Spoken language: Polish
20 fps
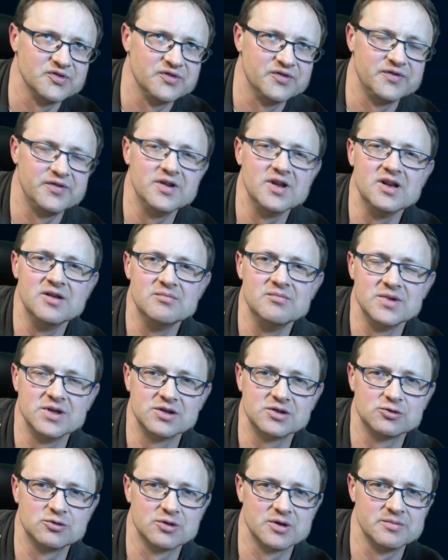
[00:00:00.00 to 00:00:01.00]
filmy,
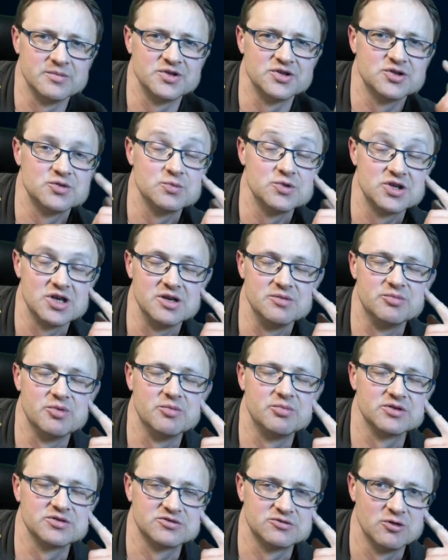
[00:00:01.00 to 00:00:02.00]
które będziecie musieli po
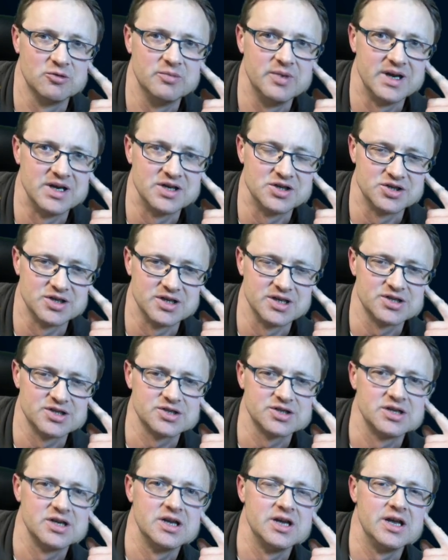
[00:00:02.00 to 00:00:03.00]
prostu
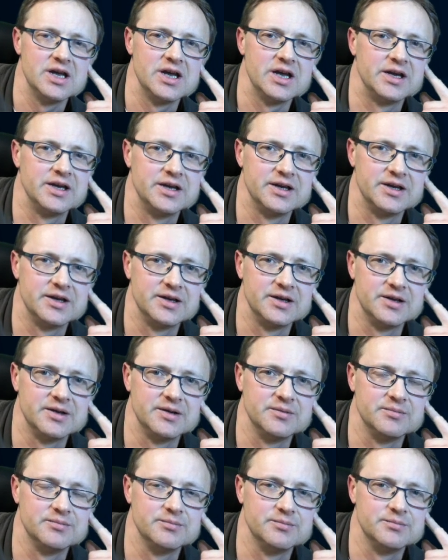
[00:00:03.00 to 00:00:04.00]
obejrzeć.
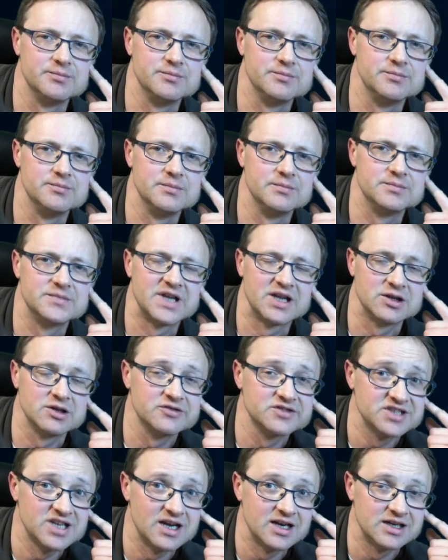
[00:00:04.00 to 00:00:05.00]
E,
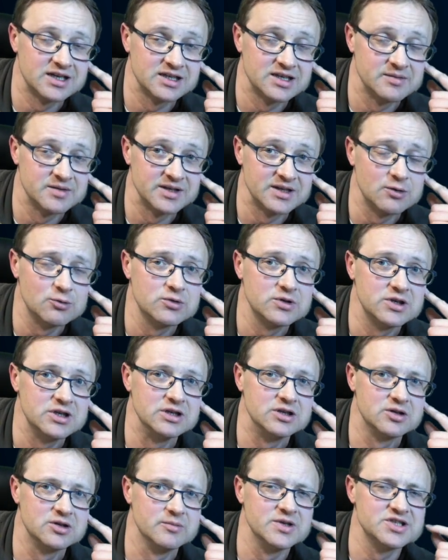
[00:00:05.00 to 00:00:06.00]
Tarnowska Akademia
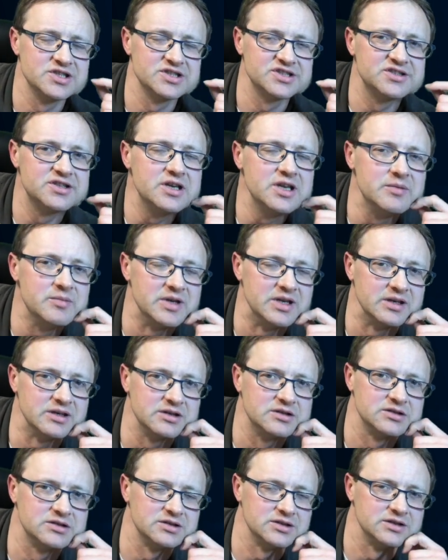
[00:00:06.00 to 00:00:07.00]
Nauki to będzie
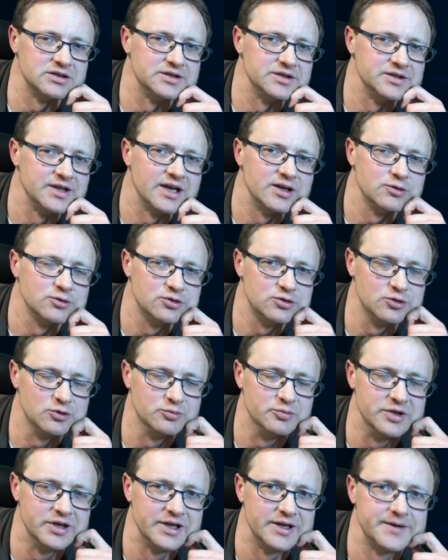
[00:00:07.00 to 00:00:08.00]
streaming na
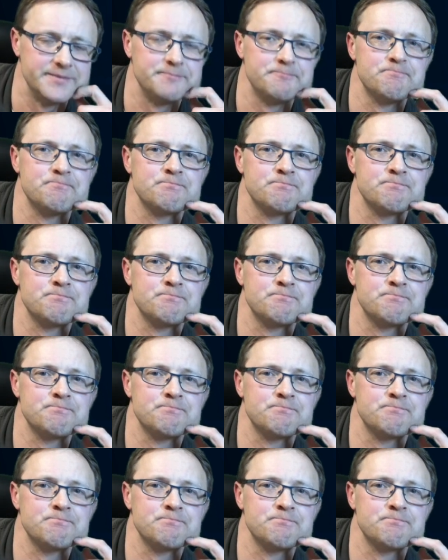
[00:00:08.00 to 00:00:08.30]
YouTubie,